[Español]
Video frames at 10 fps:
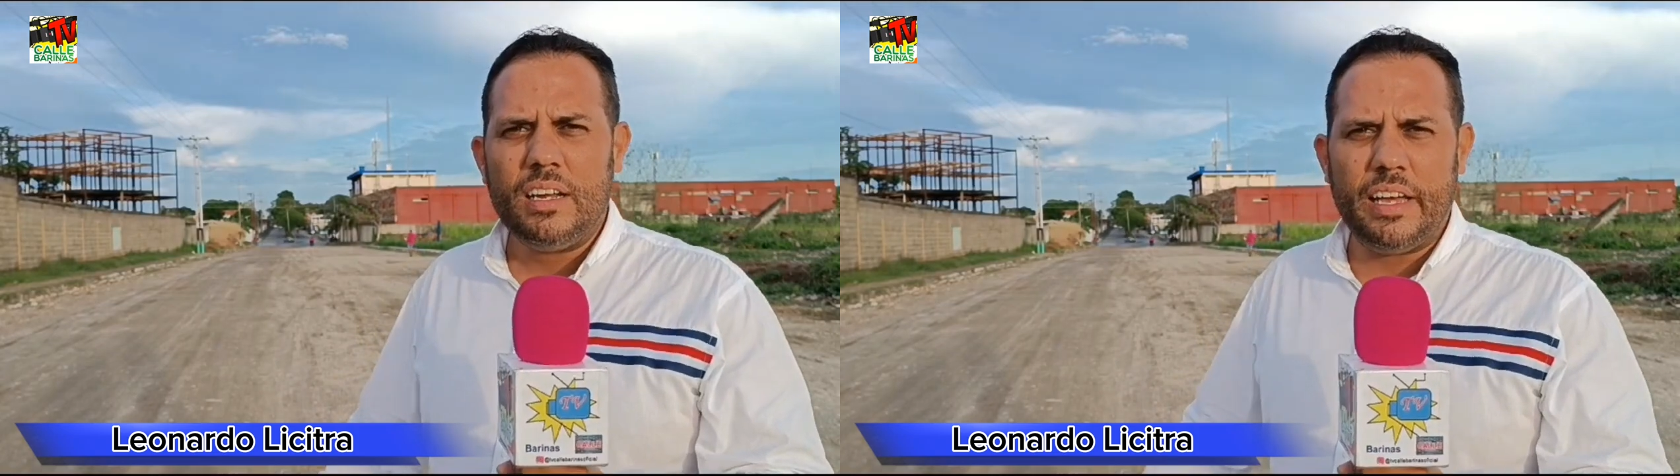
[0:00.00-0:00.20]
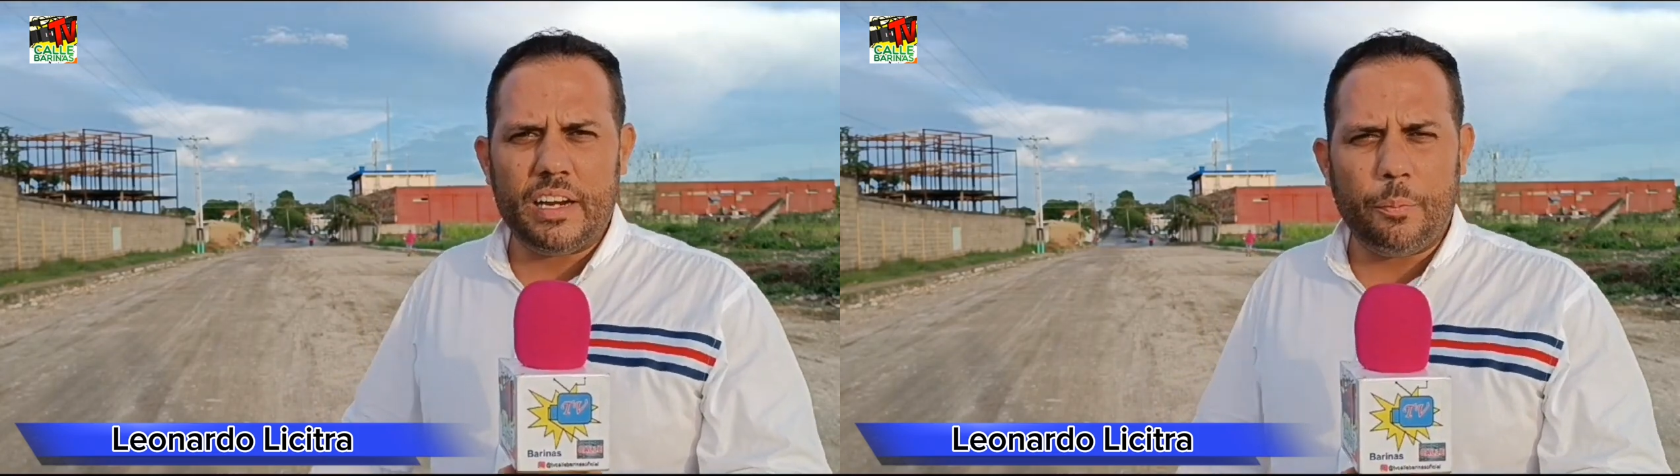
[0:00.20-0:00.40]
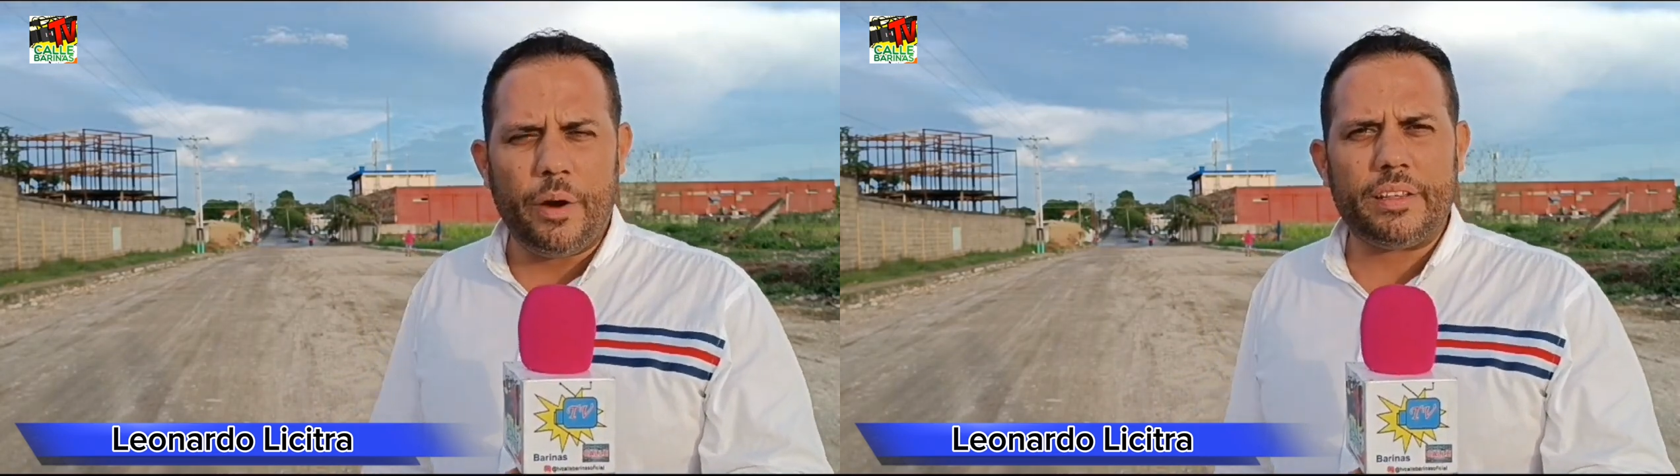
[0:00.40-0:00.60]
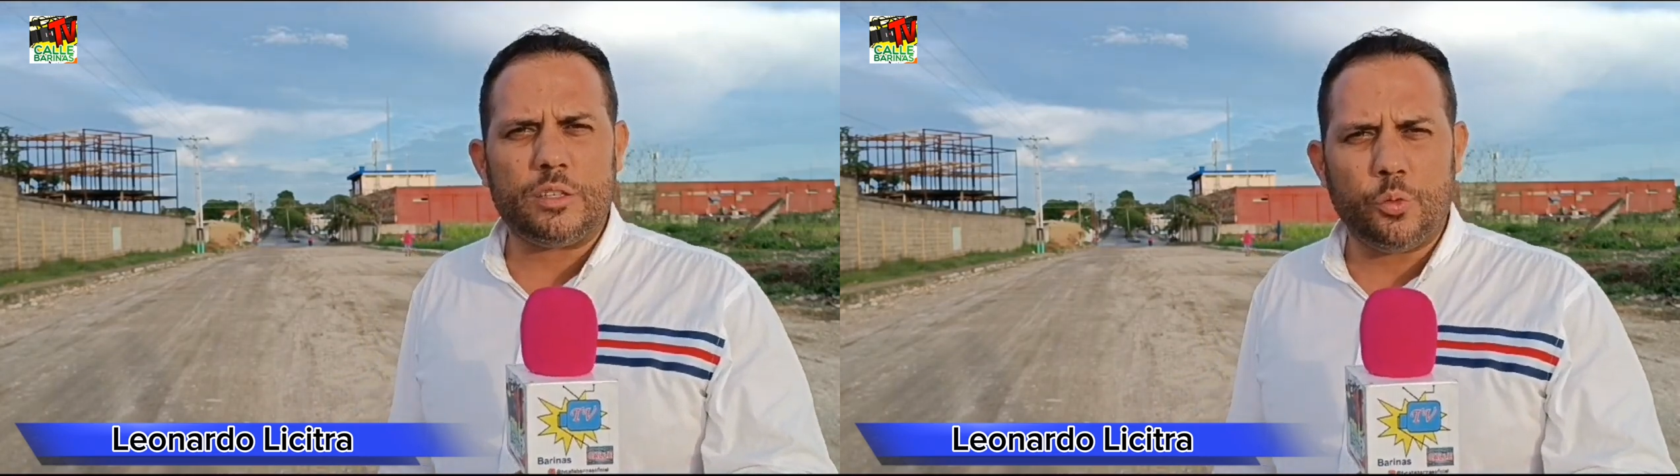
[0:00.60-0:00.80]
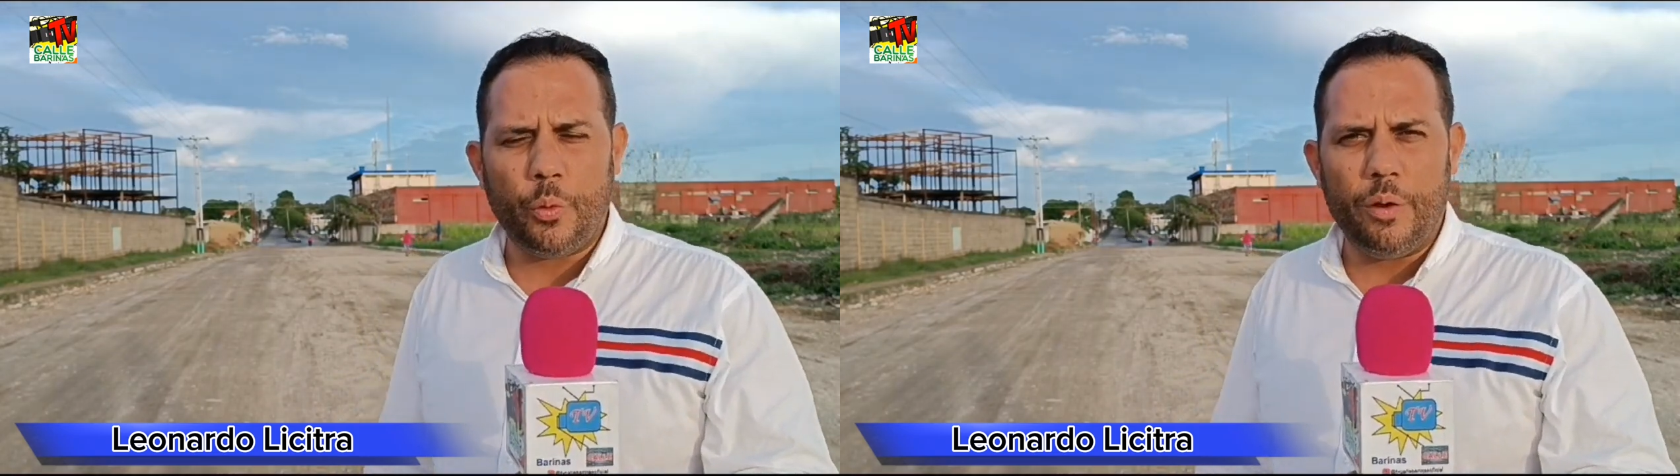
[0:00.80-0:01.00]
le dé
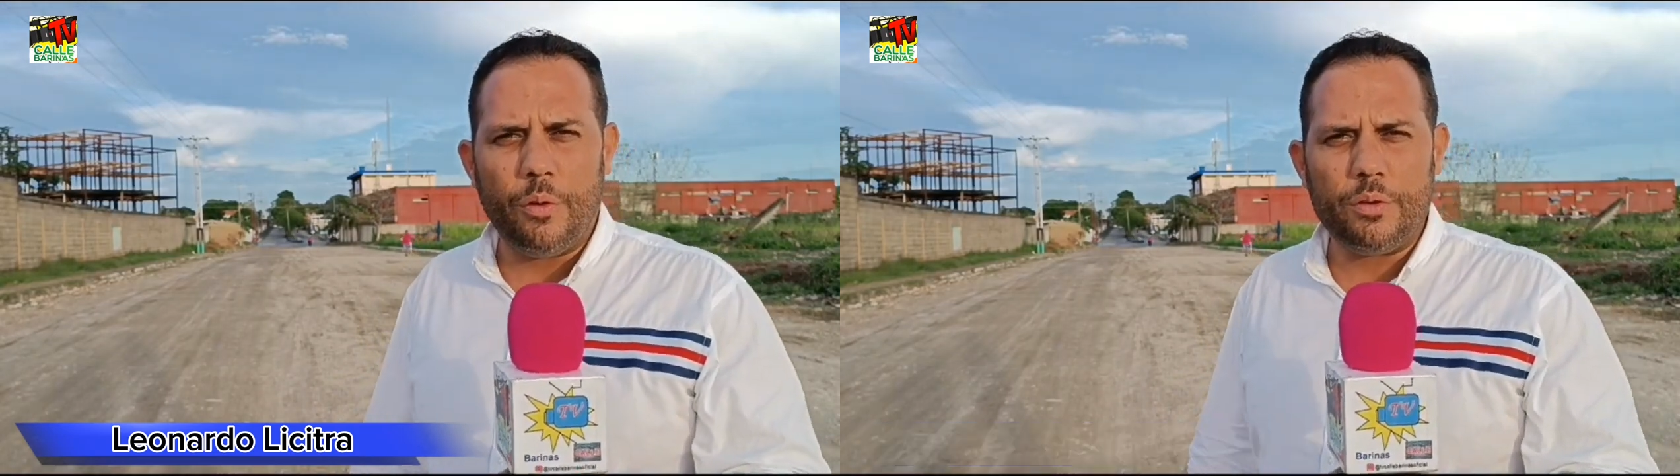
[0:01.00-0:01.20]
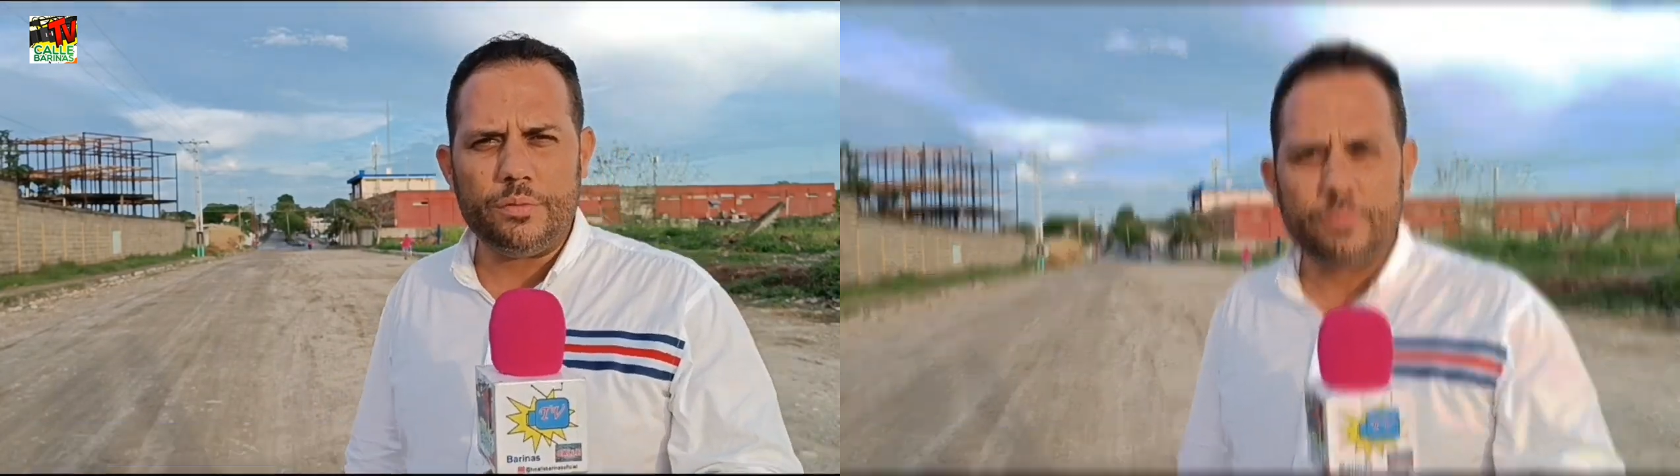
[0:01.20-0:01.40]
respuesta a su pueblo.